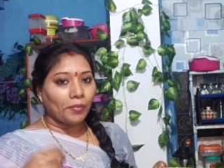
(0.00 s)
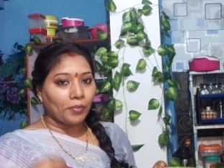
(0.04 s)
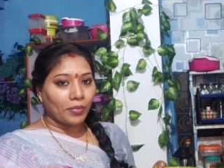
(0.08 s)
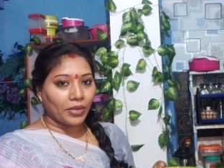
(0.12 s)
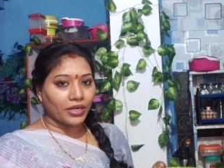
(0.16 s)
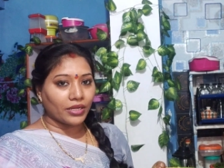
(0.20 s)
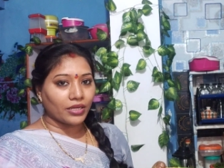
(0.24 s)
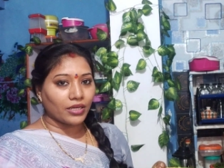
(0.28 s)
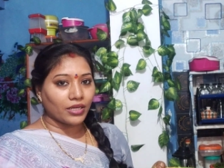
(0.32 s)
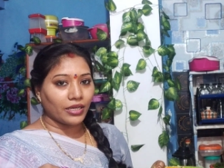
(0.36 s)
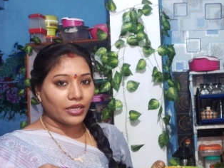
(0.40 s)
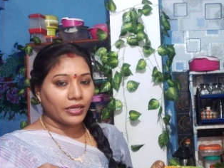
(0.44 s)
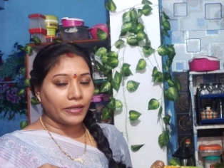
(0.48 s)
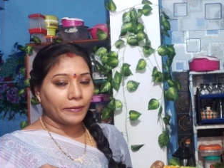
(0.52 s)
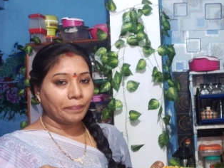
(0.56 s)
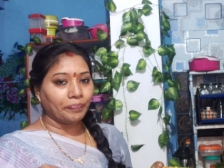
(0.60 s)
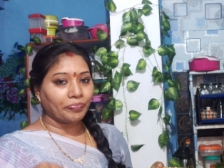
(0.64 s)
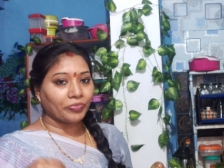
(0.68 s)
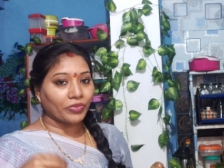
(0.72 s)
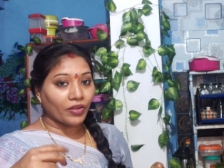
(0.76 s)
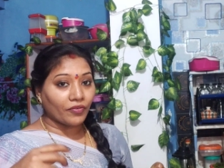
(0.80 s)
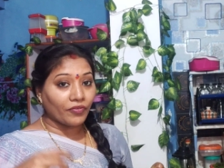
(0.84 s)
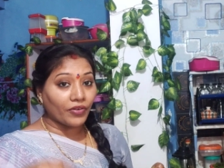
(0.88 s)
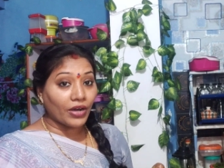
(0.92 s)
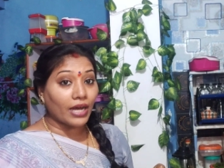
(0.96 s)
మనకి
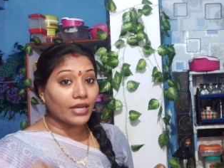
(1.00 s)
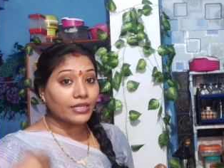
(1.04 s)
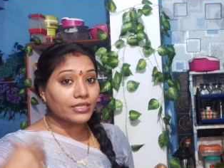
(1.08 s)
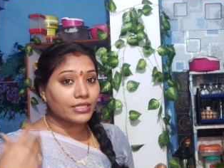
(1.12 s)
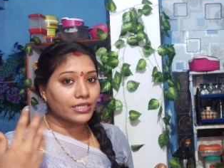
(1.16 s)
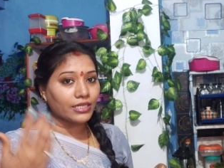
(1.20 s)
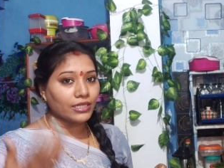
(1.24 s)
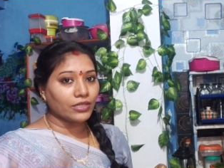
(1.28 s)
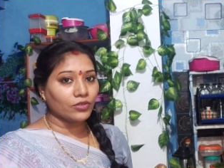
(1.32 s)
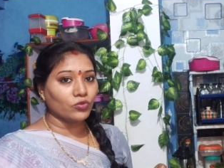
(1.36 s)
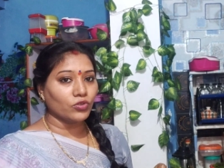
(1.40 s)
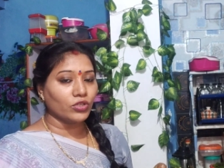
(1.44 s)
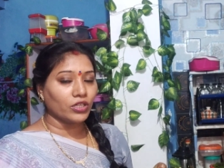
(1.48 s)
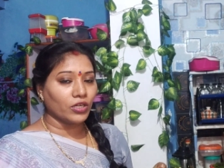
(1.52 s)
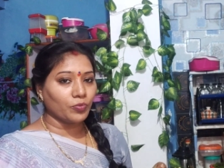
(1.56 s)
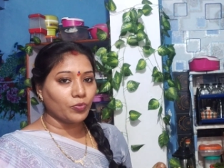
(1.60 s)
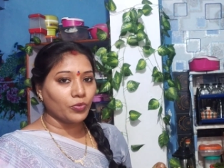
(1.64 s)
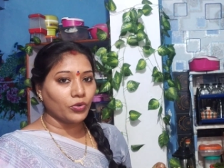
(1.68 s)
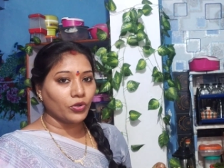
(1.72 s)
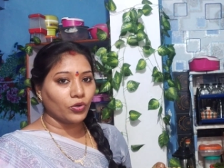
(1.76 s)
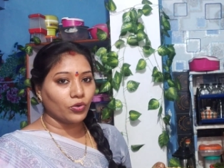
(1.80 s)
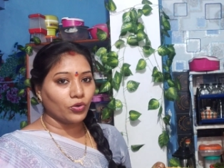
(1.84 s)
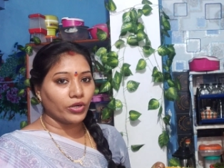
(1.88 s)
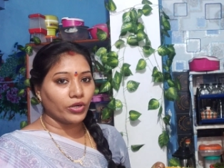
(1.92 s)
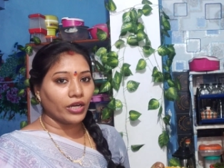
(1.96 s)
ఫాస్టింగ్
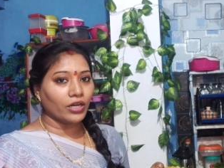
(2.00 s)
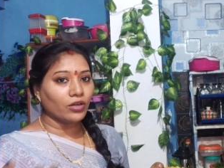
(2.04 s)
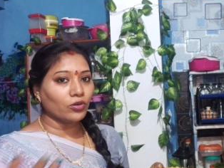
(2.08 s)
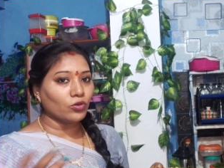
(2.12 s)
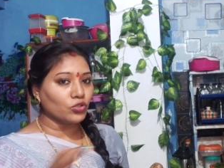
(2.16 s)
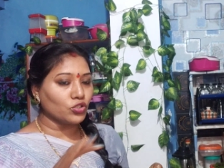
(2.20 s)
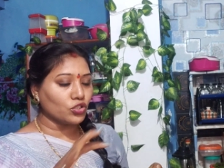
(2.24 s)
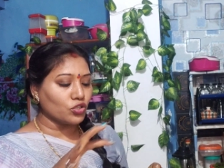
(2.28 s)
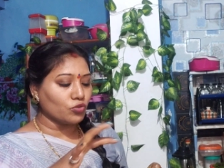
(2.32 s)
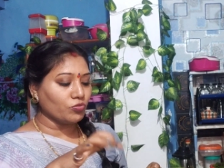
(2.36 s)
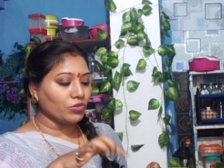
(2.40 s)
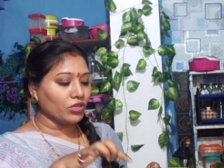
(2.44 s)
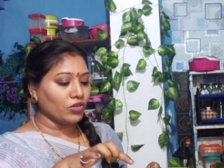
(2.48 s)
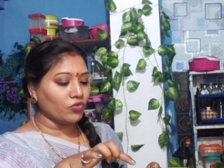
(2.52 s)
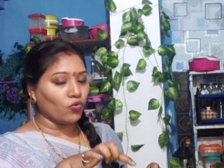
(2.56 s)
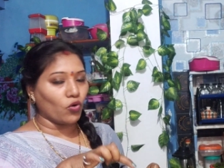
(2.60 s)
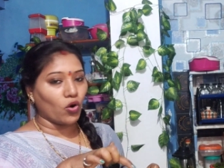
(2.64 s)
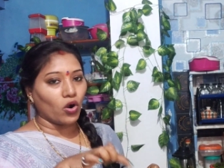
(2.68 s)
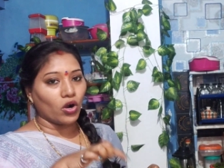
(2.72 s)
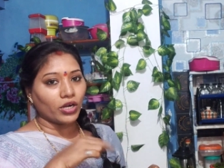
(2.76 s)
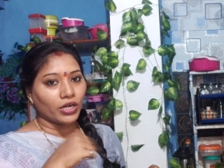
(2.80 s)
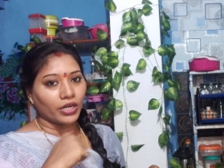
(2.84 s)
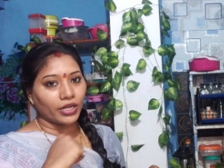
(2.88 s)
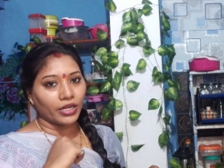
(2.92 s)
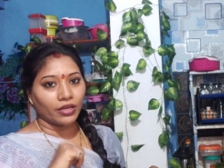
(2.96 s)
ఉన్నప్పుడు కూడా కొంచెం నేను
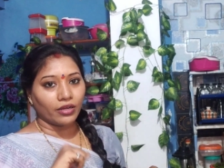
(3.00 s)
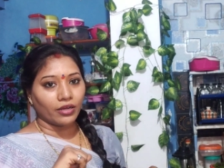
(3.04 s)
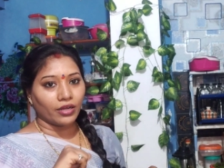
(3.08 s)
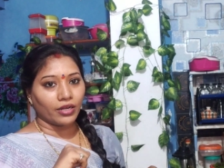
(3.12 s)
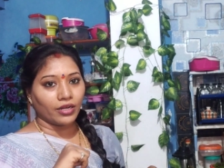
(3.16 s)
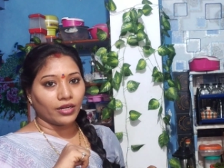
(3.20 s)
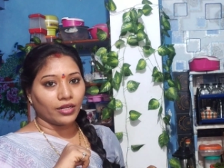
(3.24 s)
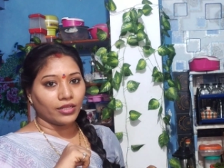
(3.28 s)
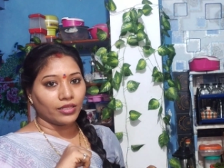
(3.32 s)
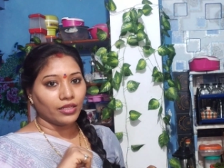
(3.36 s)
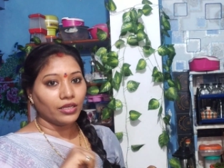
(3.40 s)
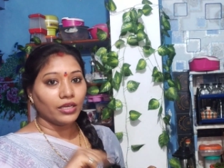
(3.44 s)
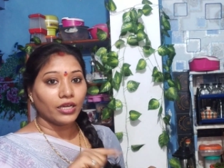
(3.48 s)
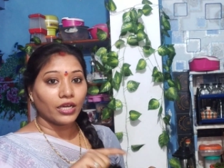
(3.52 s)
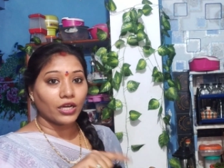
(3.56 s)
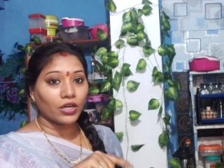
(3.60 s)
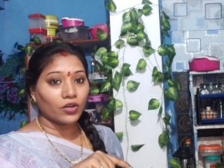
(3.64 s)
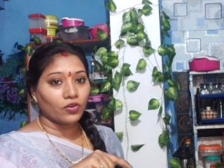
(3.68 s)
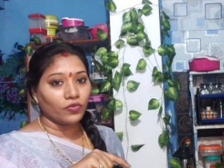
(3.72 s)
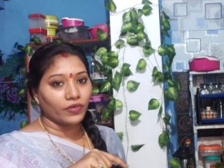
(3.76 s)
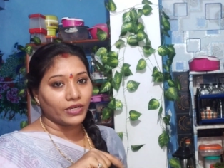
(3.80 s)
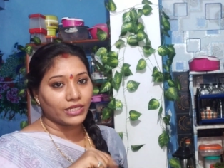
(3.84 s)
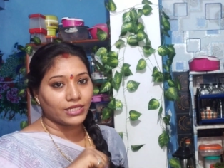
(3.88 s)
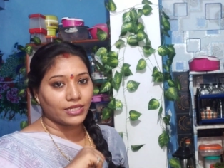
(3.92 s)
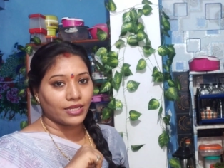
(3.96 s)
వాటర్ అన్నది
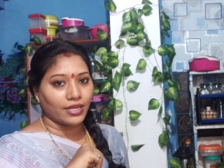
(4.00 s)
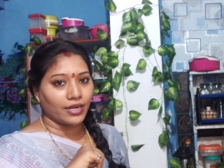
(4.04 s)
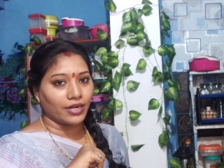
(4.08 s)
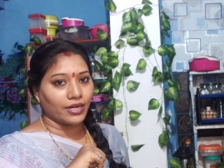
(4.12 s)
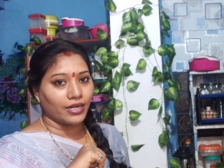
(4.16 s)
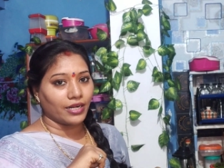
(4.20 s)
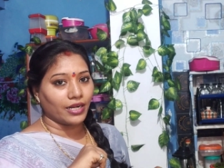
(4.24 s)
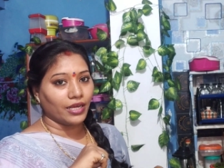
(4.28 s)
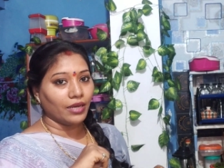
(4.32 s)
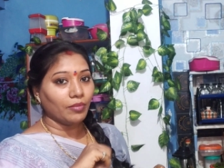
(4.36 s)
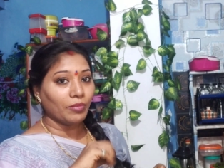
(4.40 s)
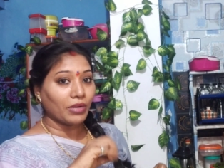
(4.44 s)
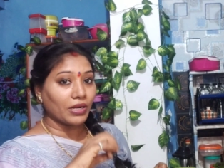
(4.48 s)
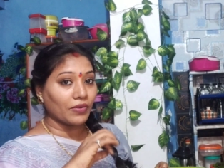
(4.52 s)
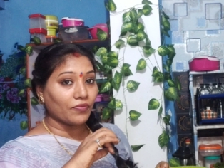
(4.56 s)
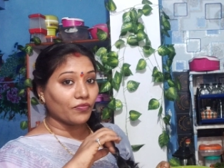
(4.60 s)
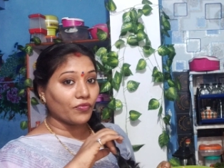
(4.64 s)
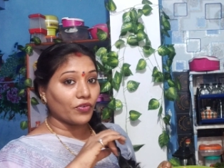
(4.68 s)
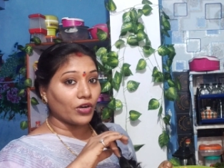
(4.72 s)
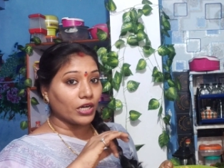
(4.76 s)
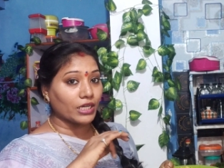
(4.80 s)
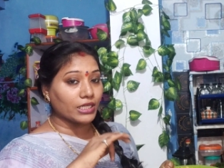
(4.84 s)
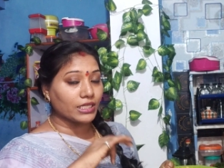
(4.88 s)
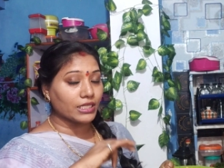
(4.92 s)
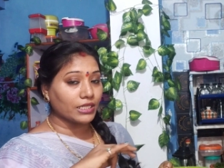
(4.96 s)
ఎక్కువ వేసానండి మనం
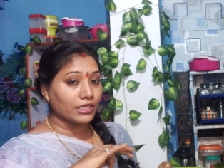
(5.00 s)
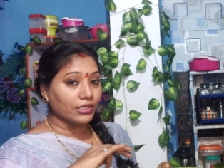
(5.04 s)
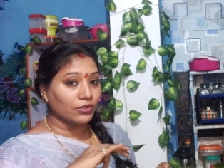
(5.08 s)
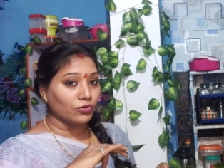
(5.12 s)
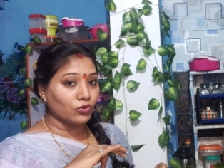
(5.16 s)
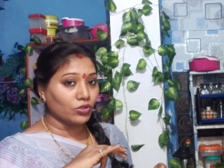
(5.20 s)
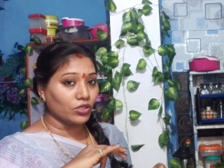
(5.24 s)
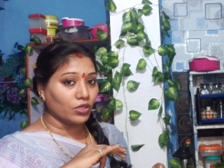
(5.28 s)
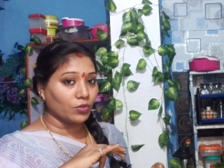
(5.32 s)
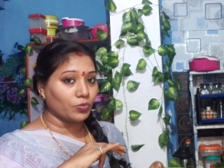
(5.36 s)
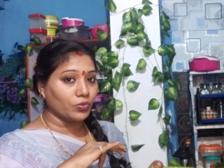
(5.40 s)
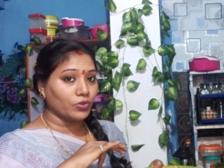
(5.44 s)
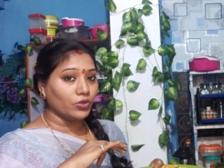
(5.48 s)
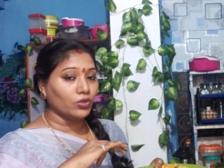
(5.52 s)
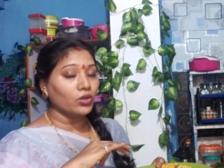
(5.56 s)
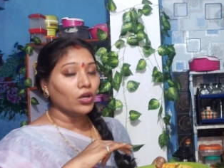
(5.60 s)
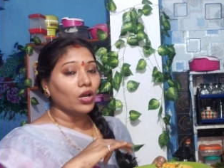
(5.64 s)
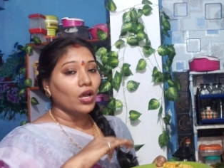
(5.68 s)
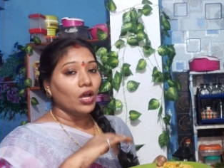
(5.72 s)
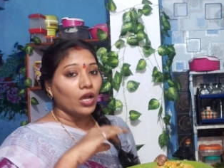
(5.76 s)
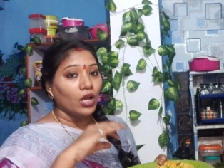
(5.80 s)
ఫాస్టింగ్ ఉన్నప్పుడు